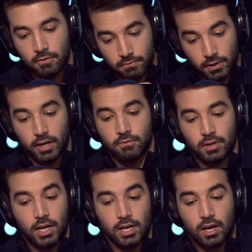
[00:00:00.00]
فعلا
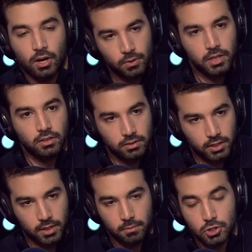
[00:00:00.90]
فيها انها قويه
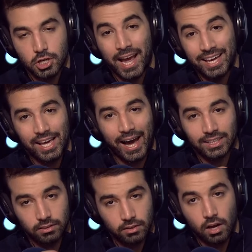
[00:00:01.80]
يعني مش اي
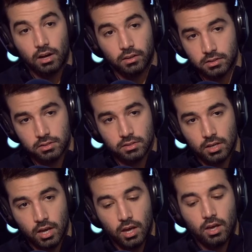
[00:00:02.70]
حد خالص
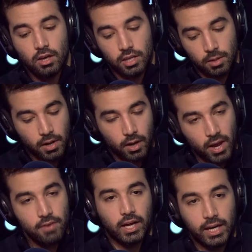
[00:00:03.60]
يبقى
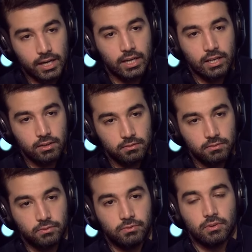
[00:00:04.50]
واقف على رجليه
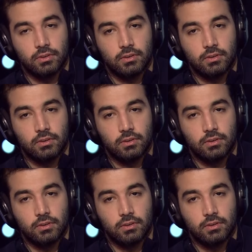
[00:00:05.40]
في